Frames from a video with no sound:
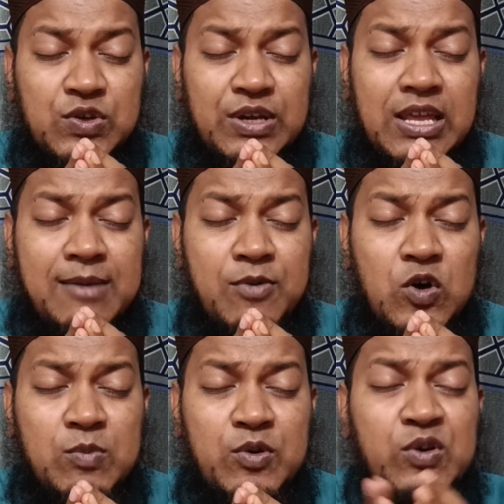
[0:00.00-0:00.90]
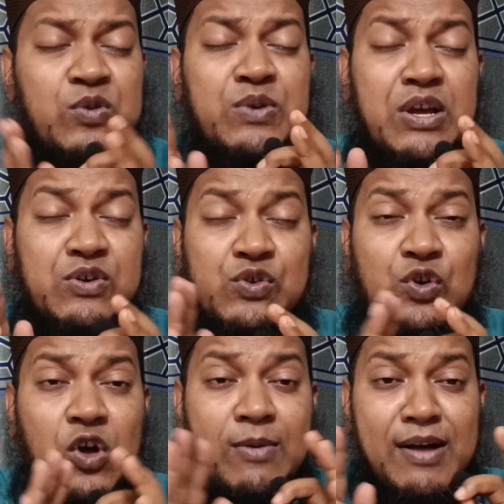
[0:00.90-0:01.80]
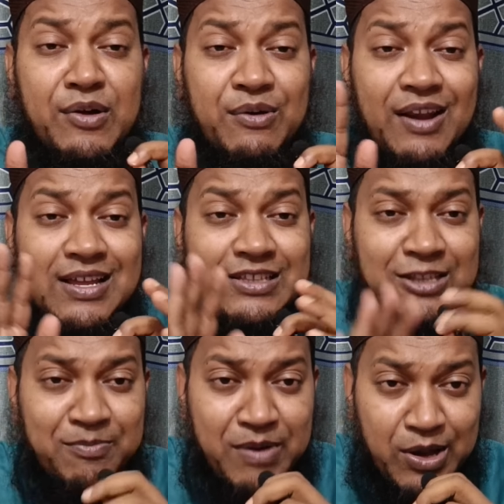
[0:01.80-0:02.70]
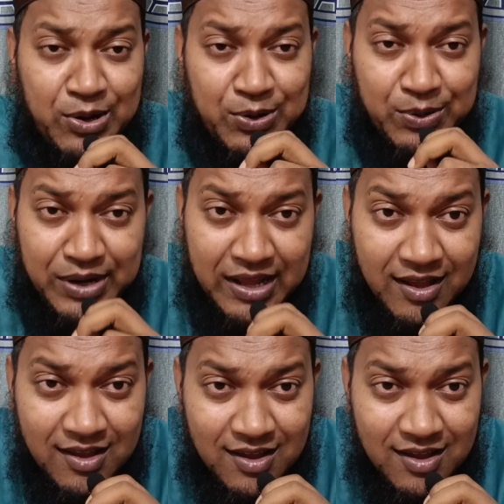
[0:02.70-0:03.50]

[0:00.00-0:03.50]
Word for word: সগিরা বড় বড় গুণাগুলো ক্ষমা করাইতে পারল না